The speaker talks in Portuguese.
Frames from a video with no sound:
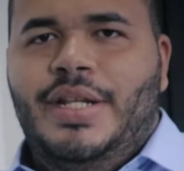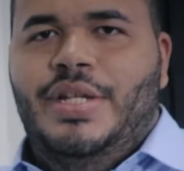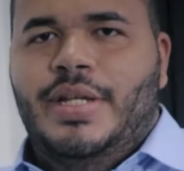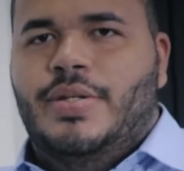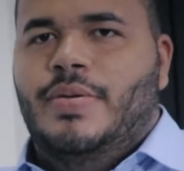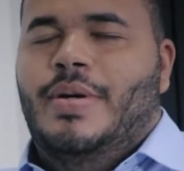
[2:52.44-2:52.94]

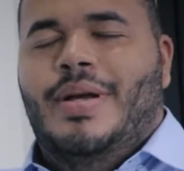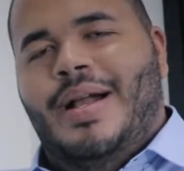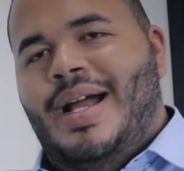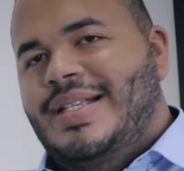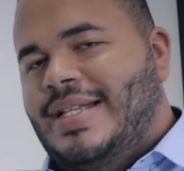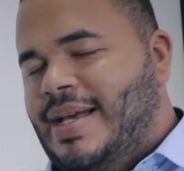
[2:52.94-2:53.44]
disso,
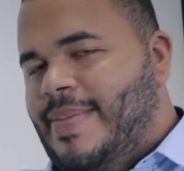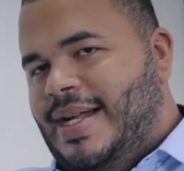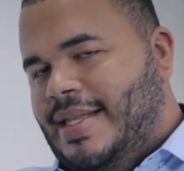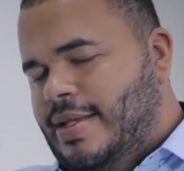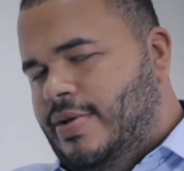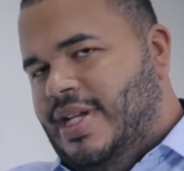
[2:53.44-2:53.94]
caso essa
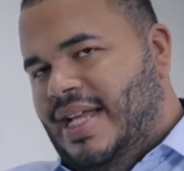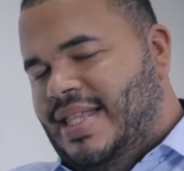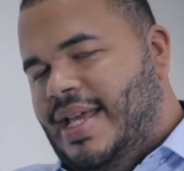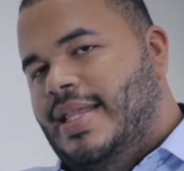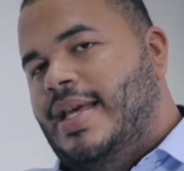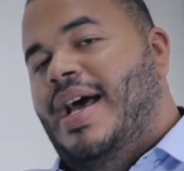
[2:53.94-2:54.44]
máquina não te
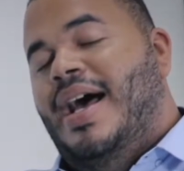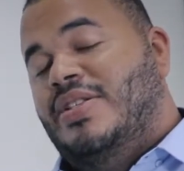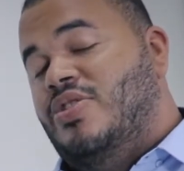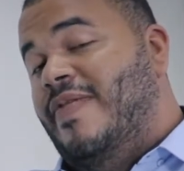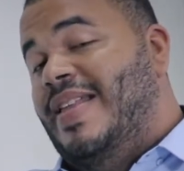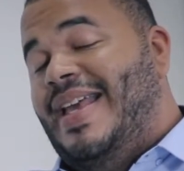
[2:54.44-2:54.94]
atenda, a
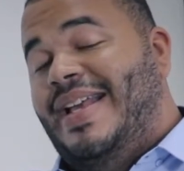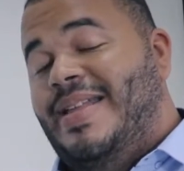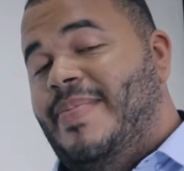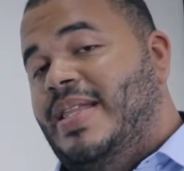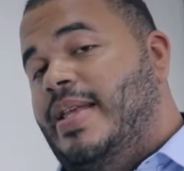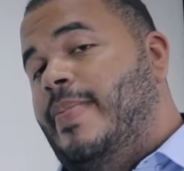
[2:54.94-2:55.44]
Sorvetec
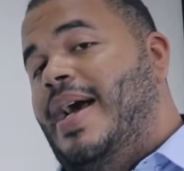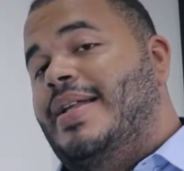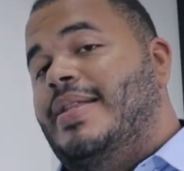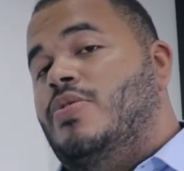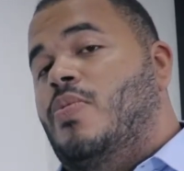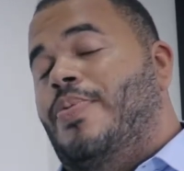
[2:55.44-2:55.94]
também tem
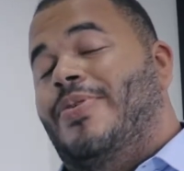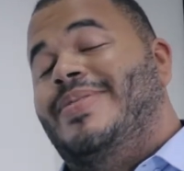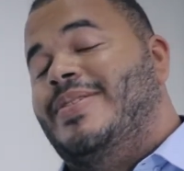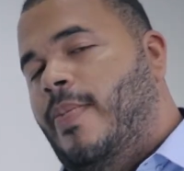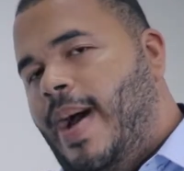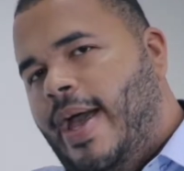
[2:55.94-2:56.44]
máquinas com
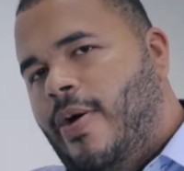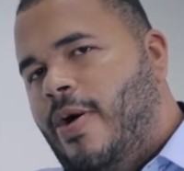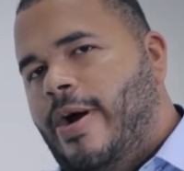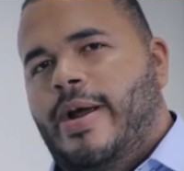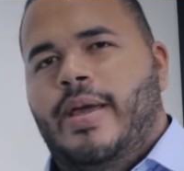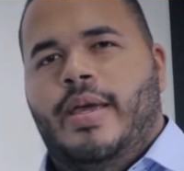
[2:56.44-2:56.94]
produção
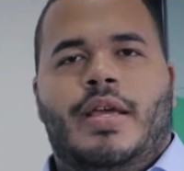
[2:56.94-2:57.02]
maior,